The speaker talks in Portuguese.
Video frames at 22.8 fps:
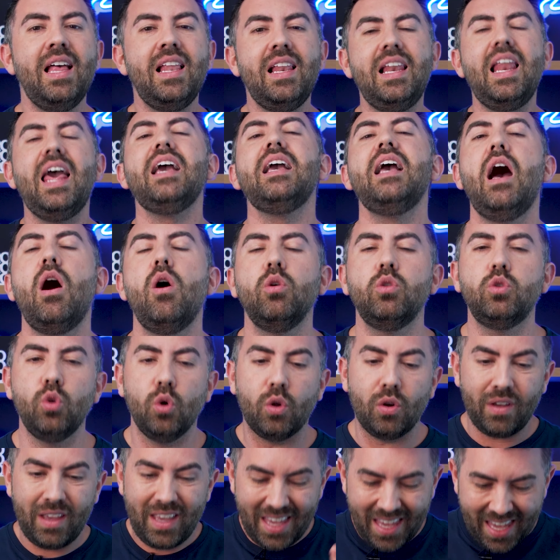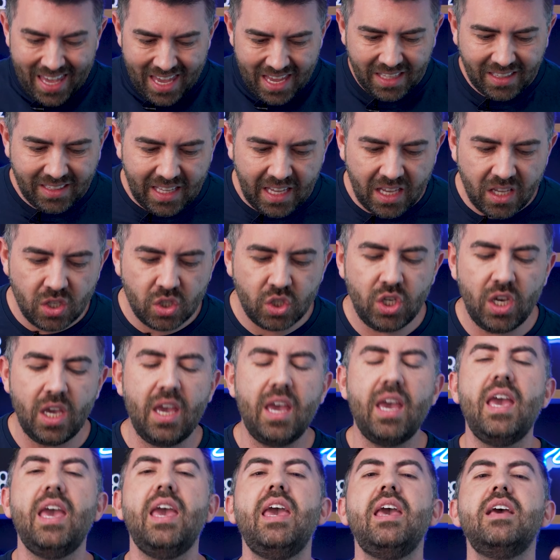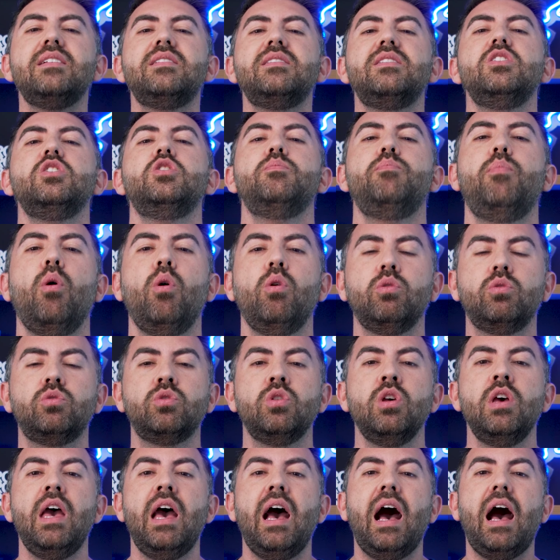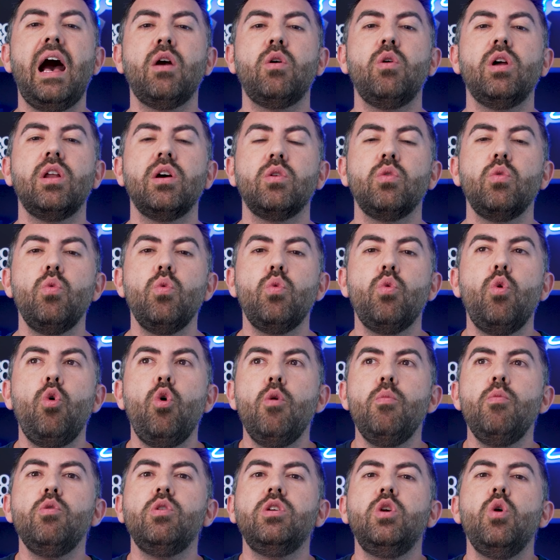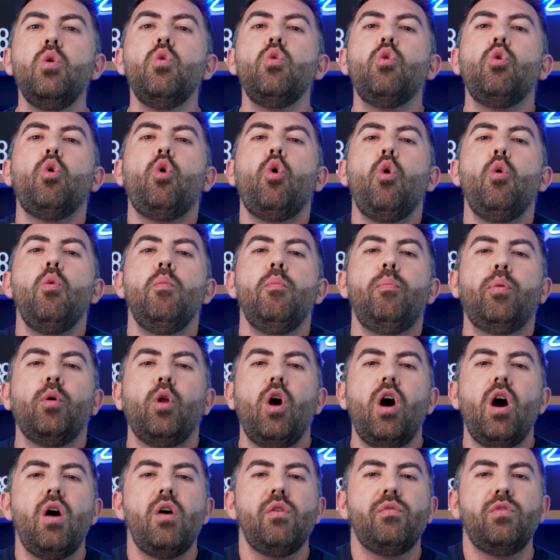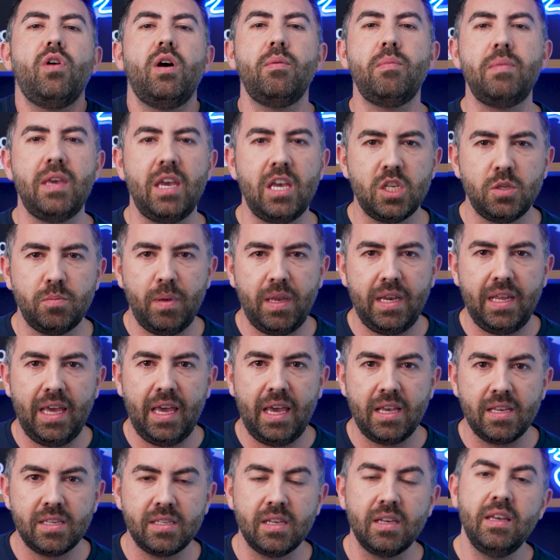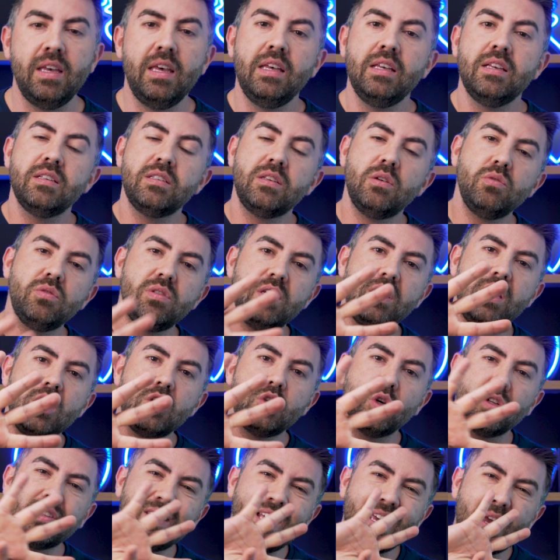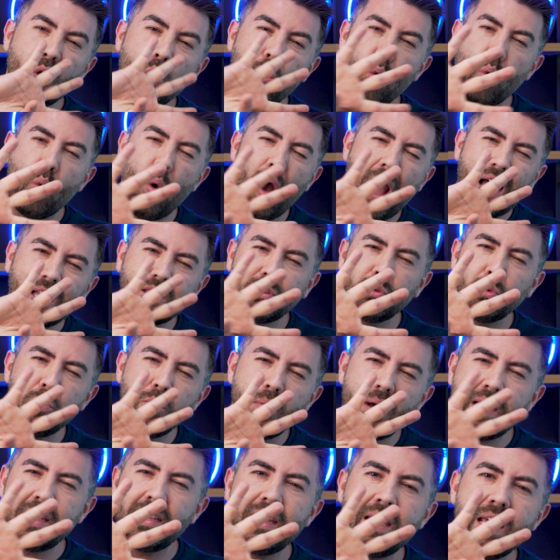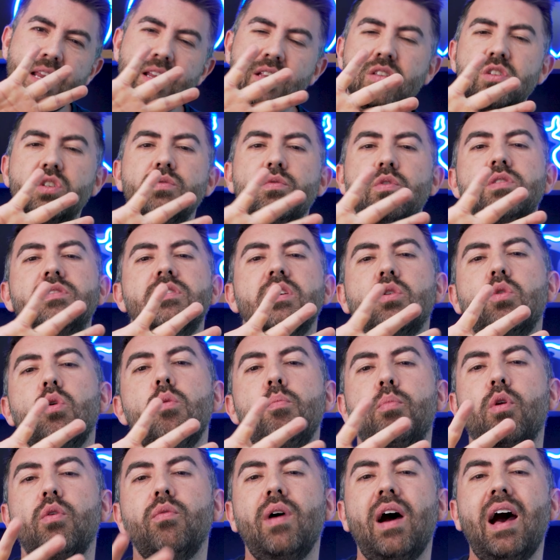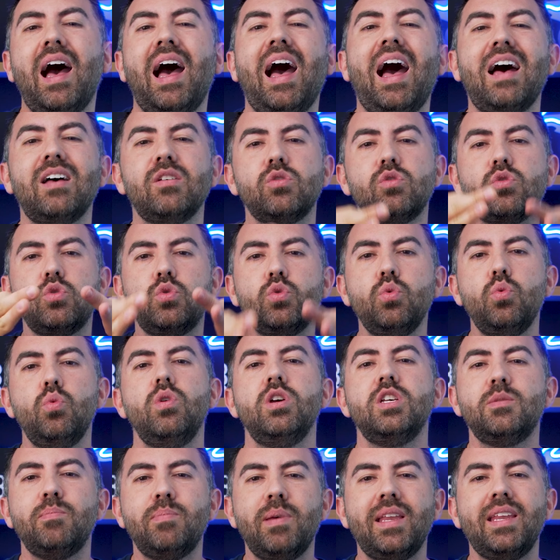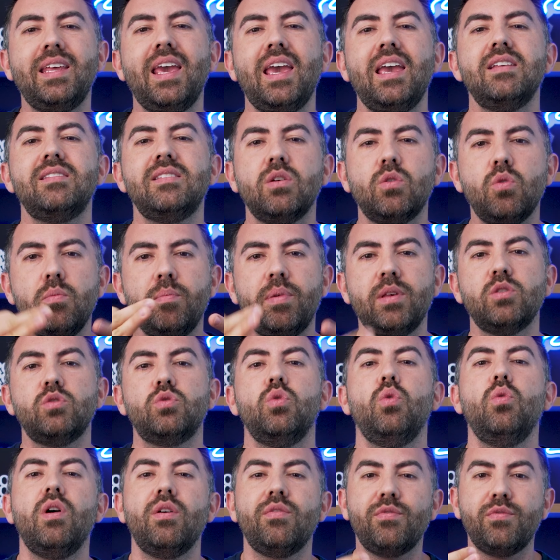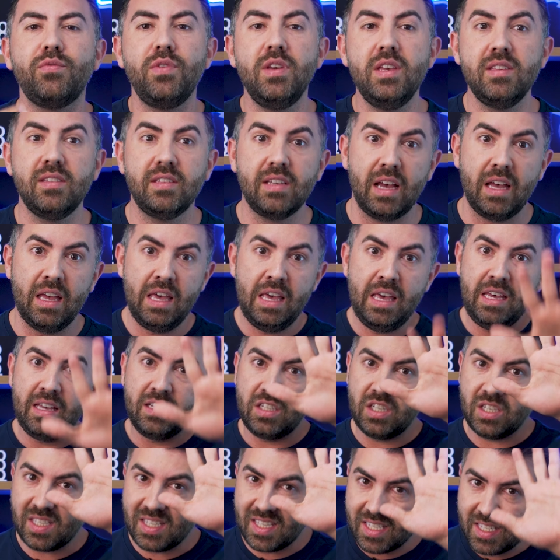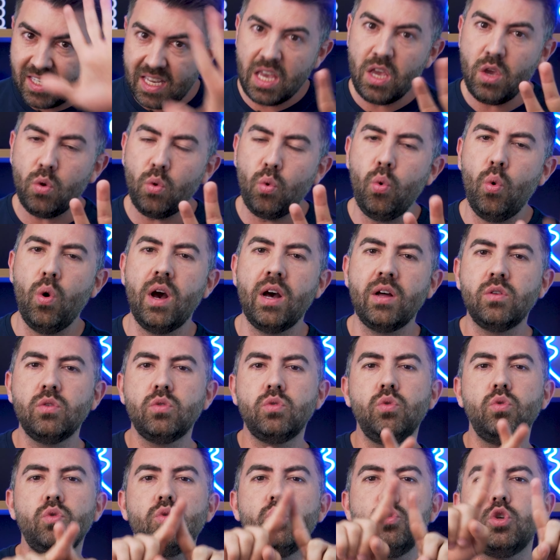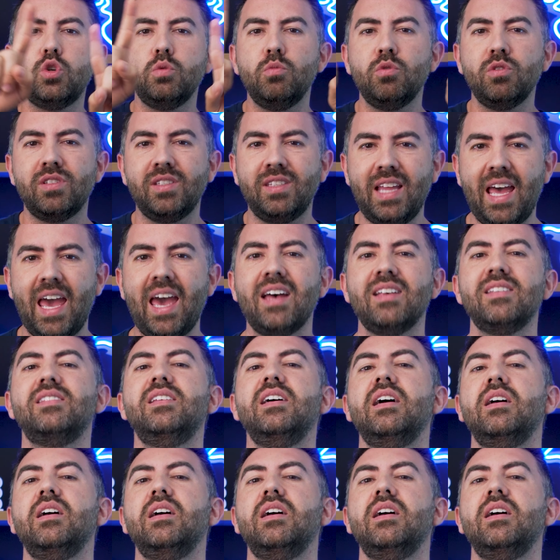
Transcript: Legal, Toro, entendi esses pontos. Agora, como que eu comprovo a minha experiência? São o seguinte, ó, tem quatro maneiras de você comprovar a sua experiência com pessoa física de cinco anos nos últimos dez